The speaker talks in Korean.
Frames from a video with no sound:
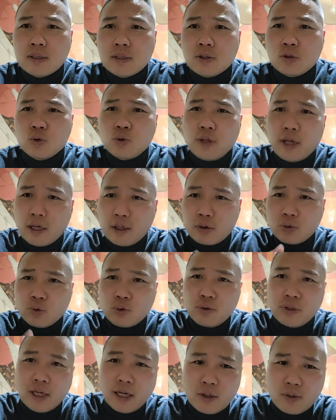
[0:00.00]
수리할 거
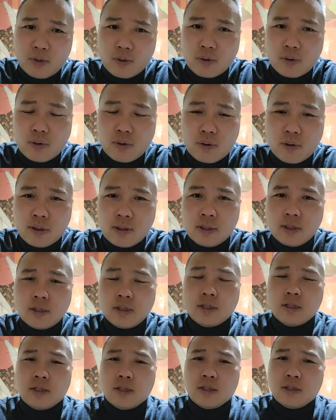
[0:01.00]
수리하고
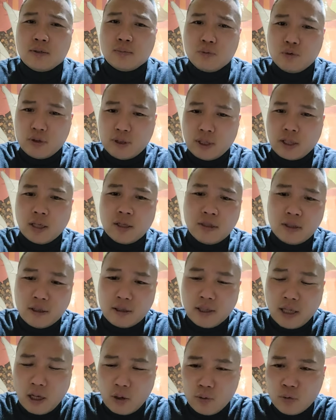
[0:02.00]

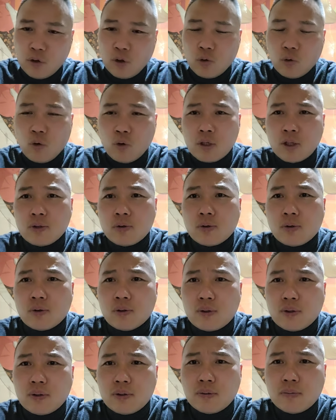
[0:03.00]
문제견들 한 군데로 옮기고